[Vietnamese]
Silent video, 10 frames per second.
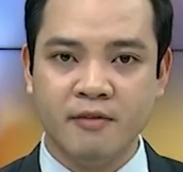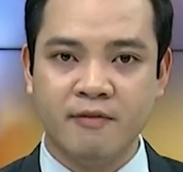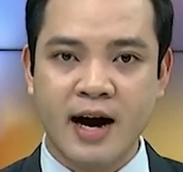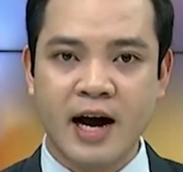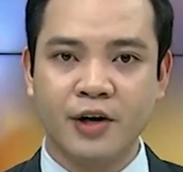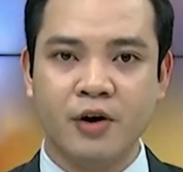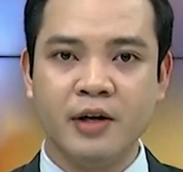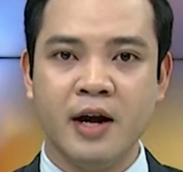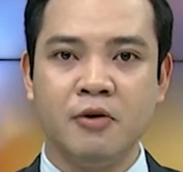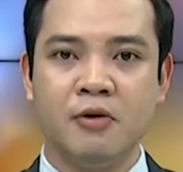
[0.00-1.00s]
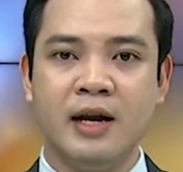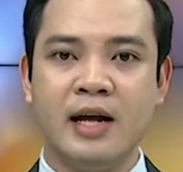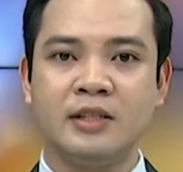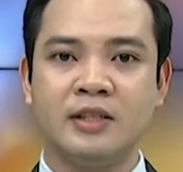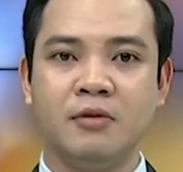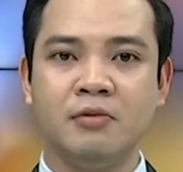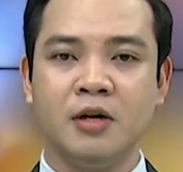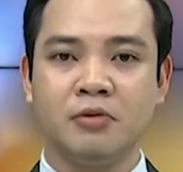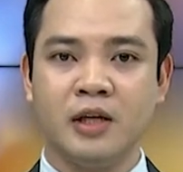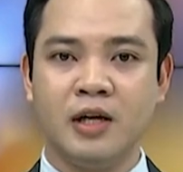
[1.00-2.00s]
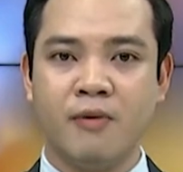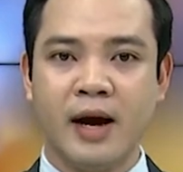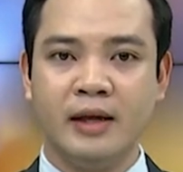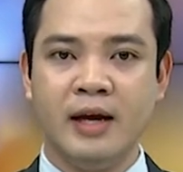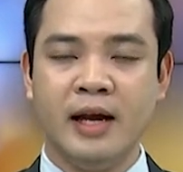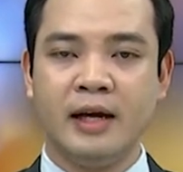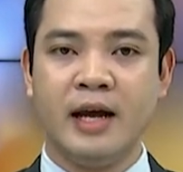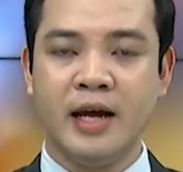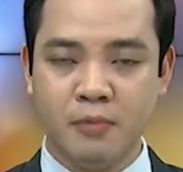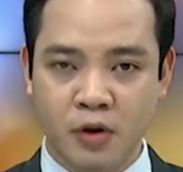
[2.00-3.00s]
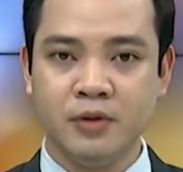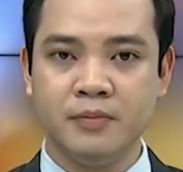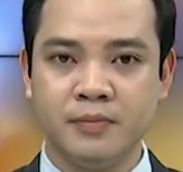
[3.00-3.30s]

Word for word: và đón đầu làn sóng đầu tư nước ngoài thế hệ 4.